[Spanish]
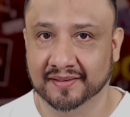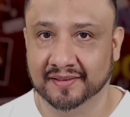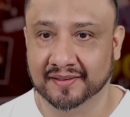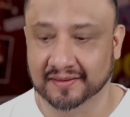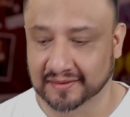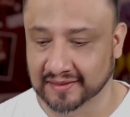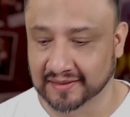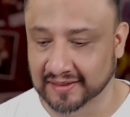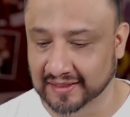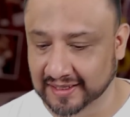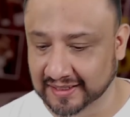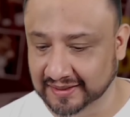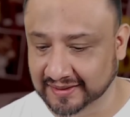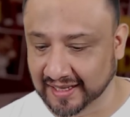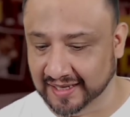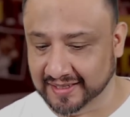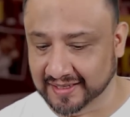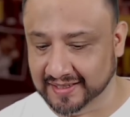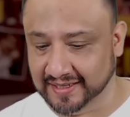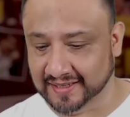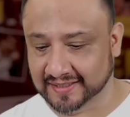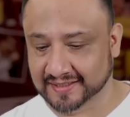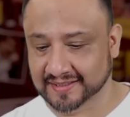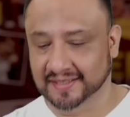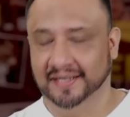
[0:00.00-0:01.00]
Lili
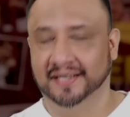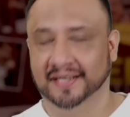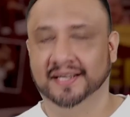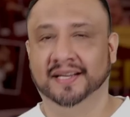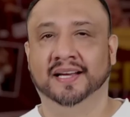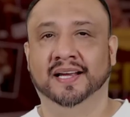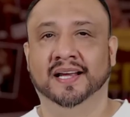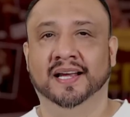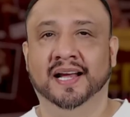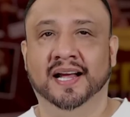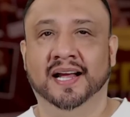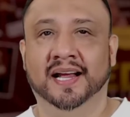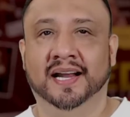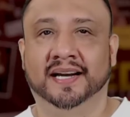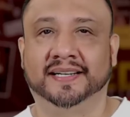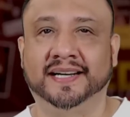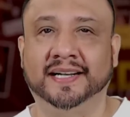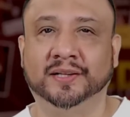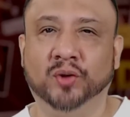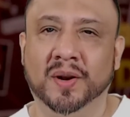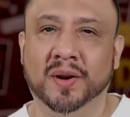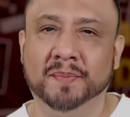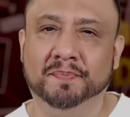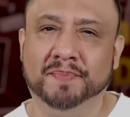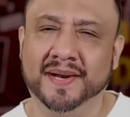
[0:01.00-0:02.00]
Telles,
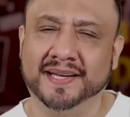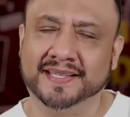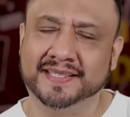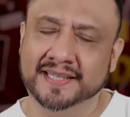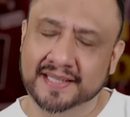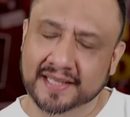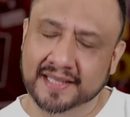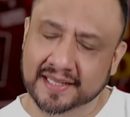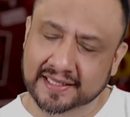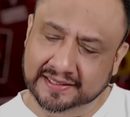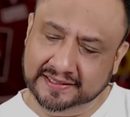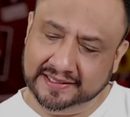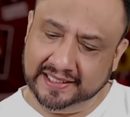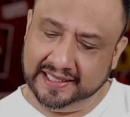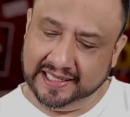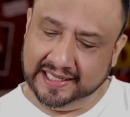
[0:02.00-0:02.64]
retó al presidente